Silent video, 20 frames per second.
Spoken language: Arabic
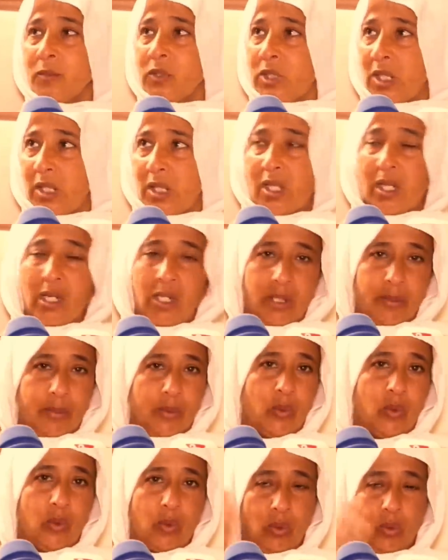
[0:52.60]
كنقلب
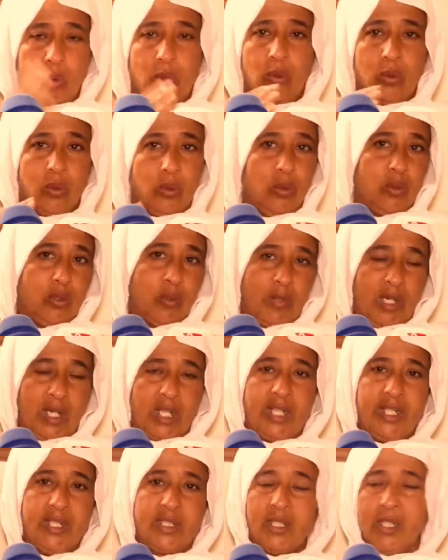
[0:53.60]
هوك هوك هوك ما
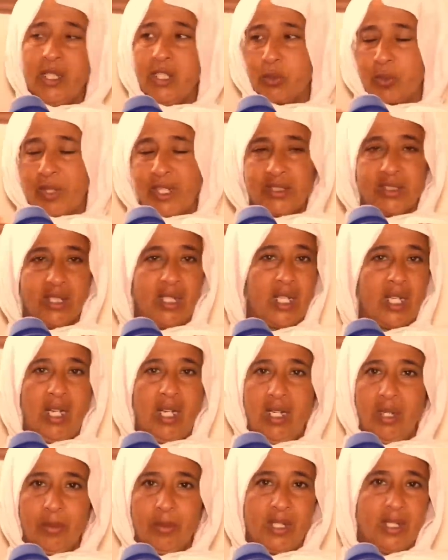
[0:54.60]
لقيتهاش بقيت
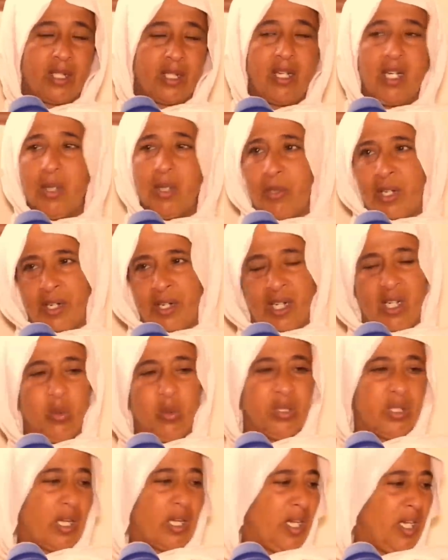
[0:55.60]
كنقلب كنقلب
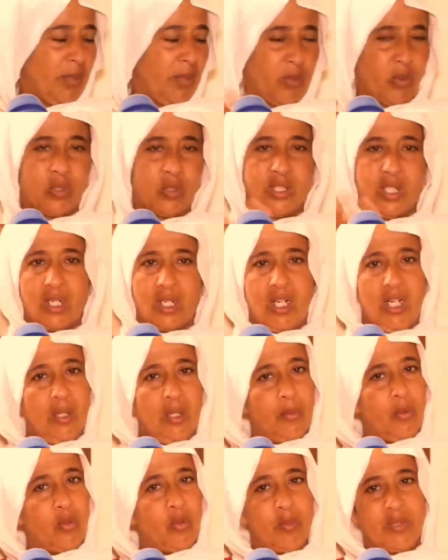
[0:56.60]
كنعاود نقلب هوك
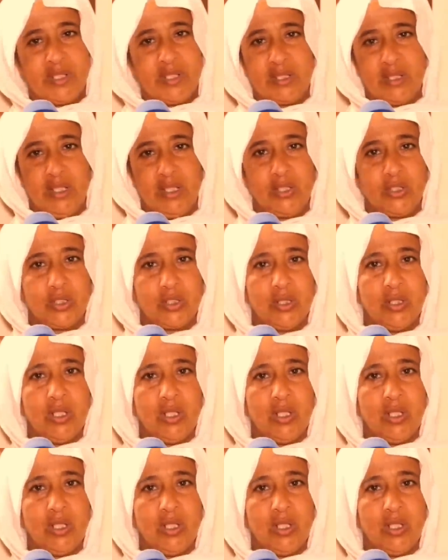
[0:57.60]
كنقلب هوك ما صدتهاش